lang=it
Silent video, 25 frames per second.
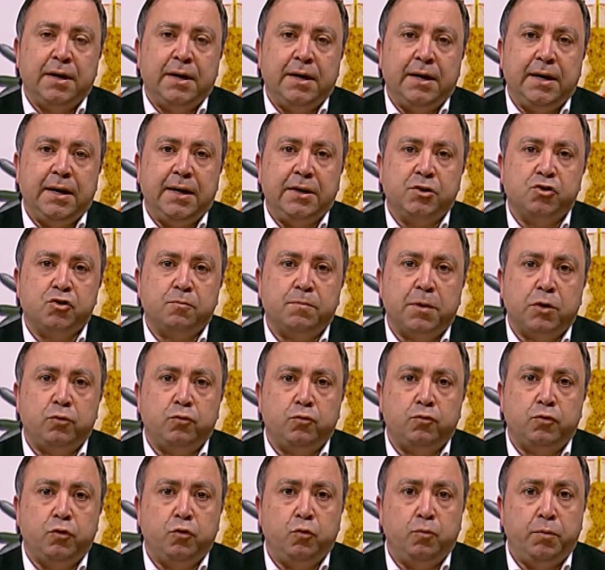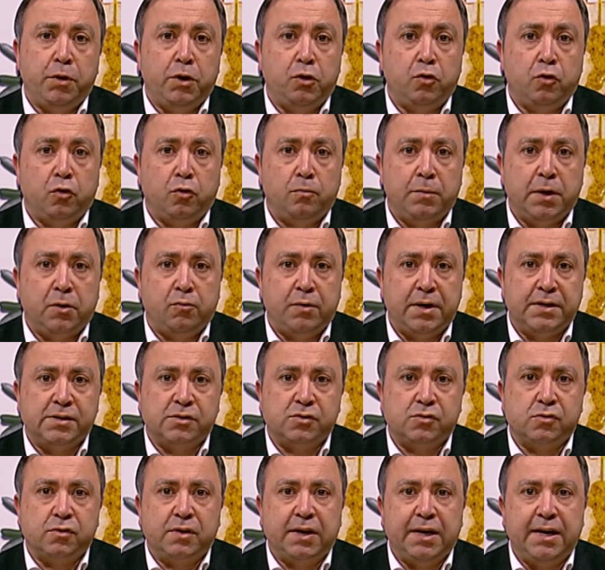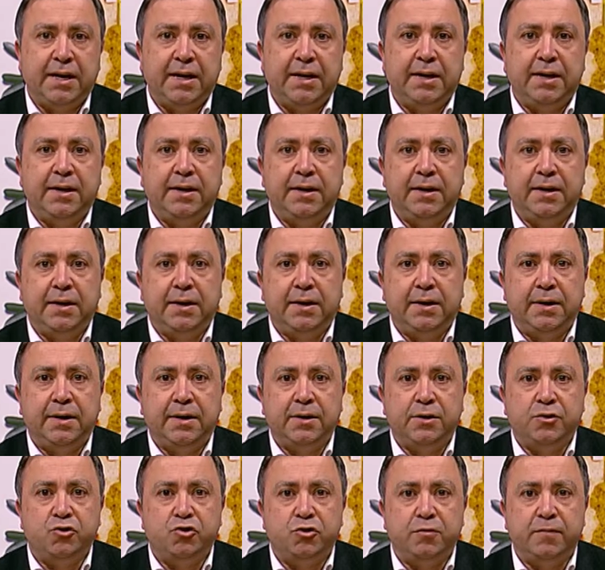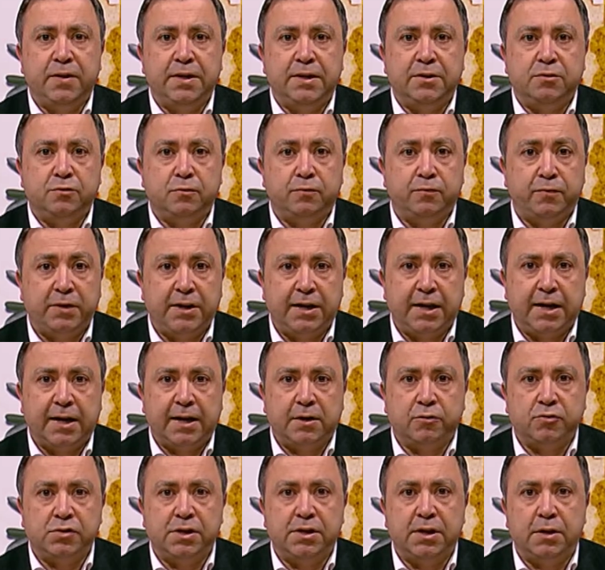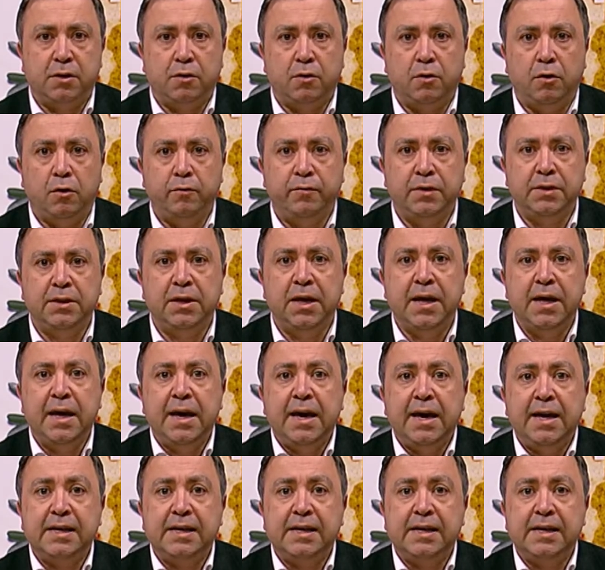eh, soprattutto in un periodo come questo che eh, ci vede soffrire a causa del Covid,